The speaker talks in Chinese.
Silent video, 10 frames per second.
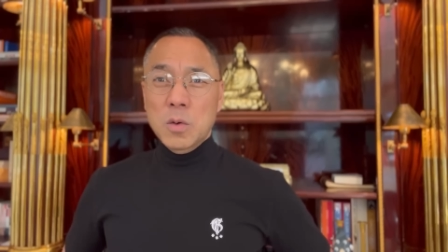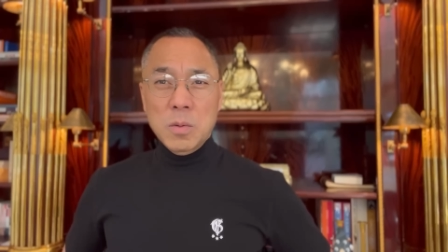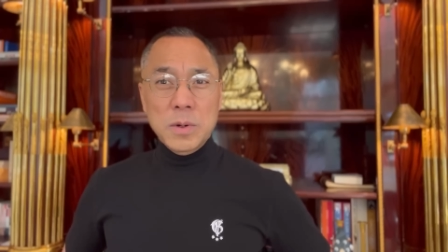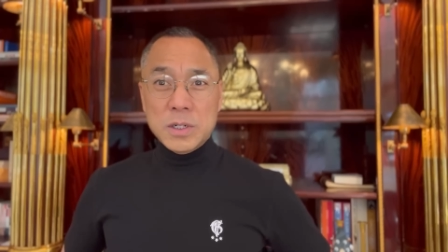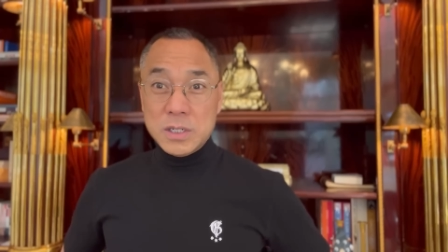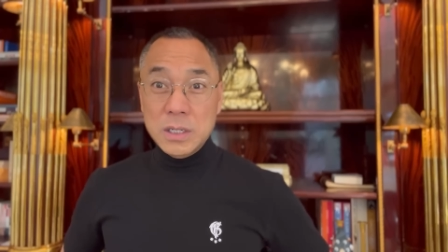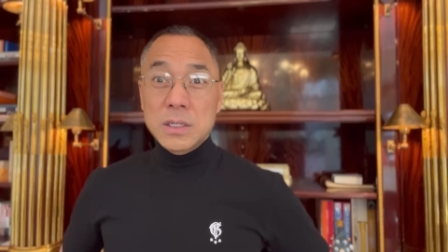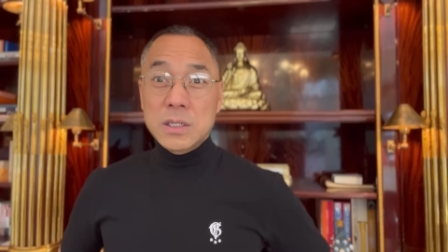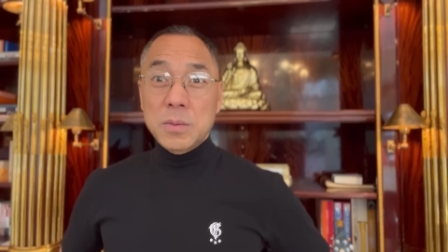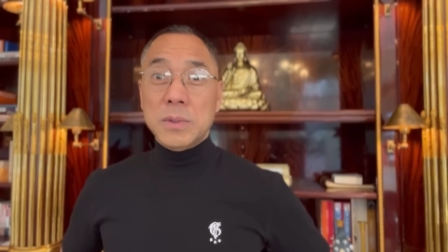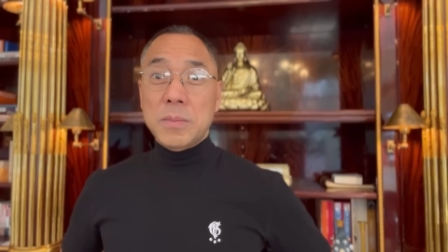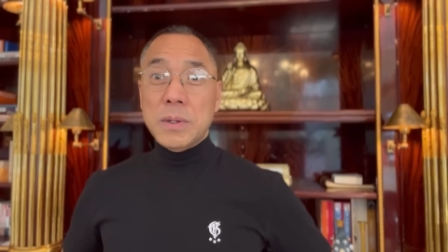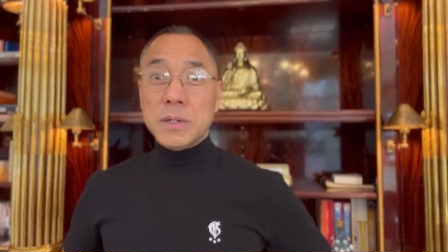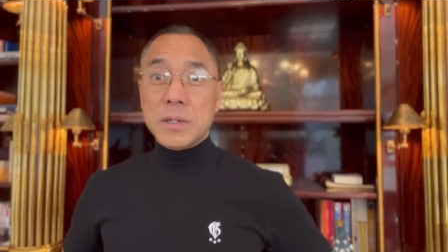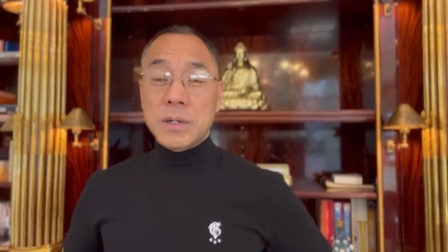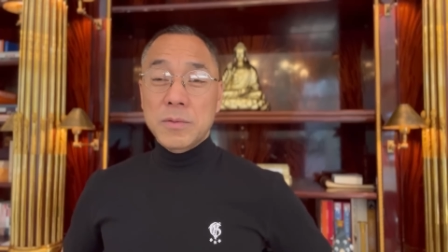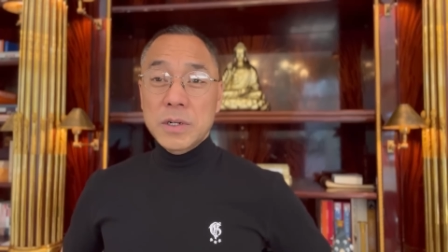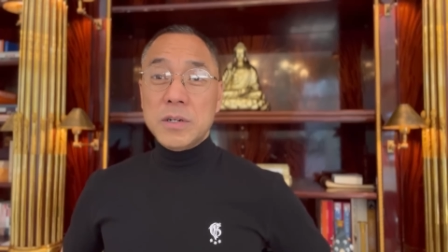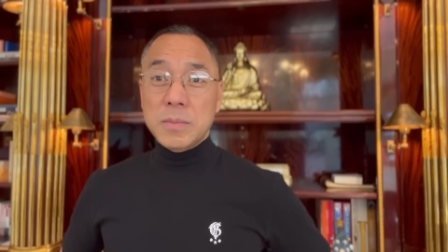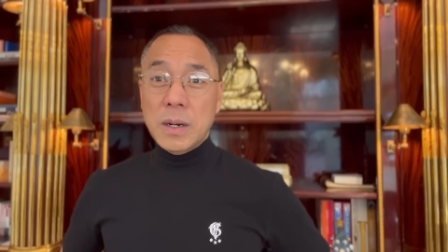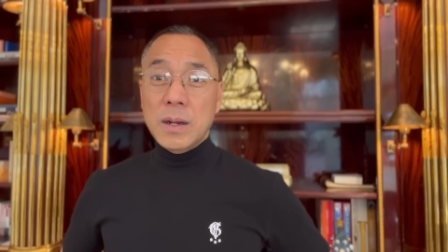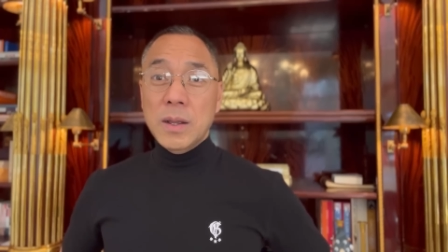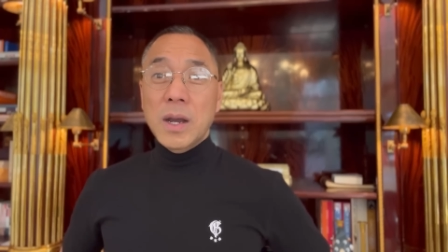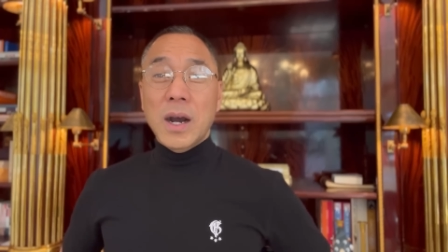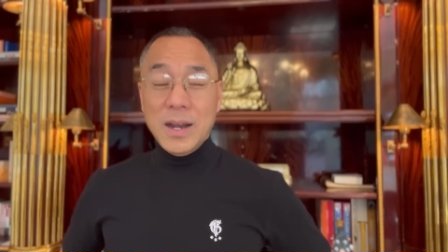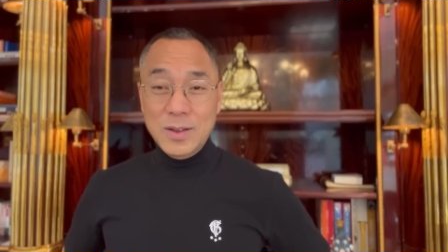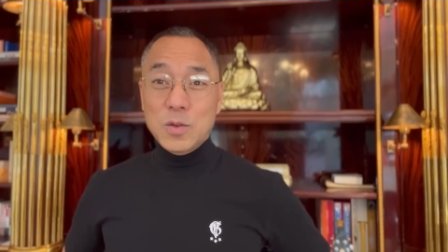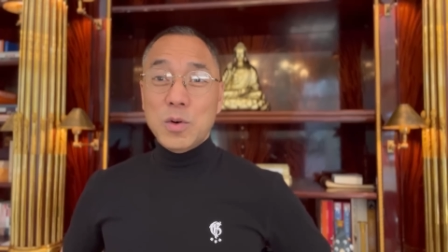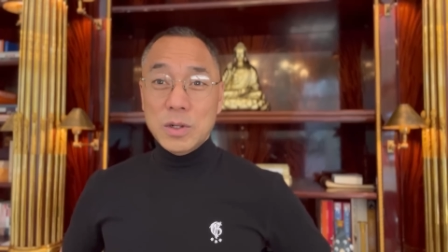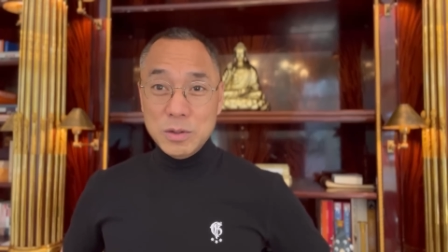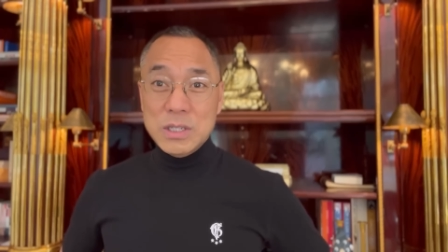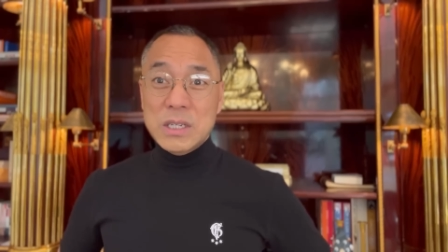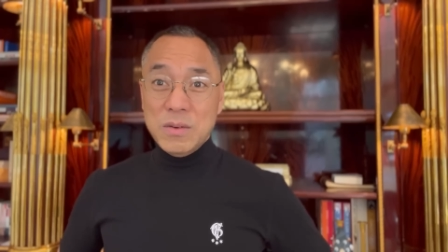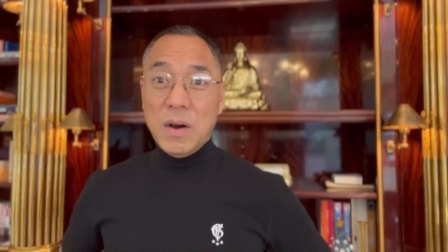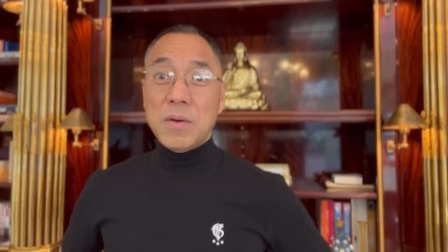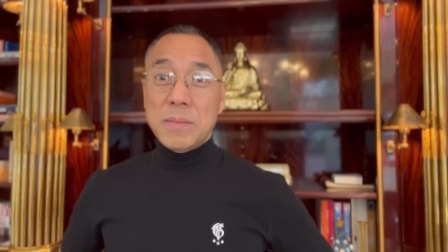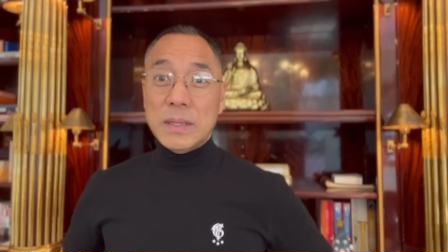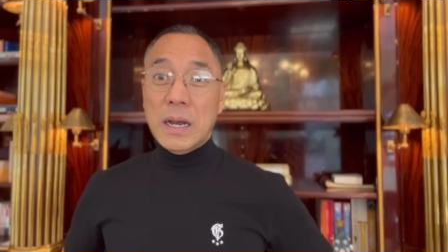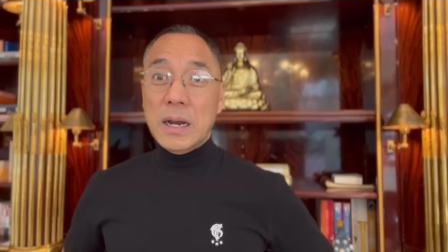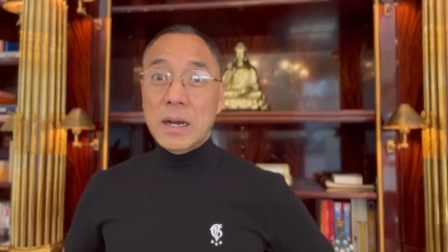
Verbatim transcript: 我们要珍惜我们的名声，为什么？很多人都希望我们呢，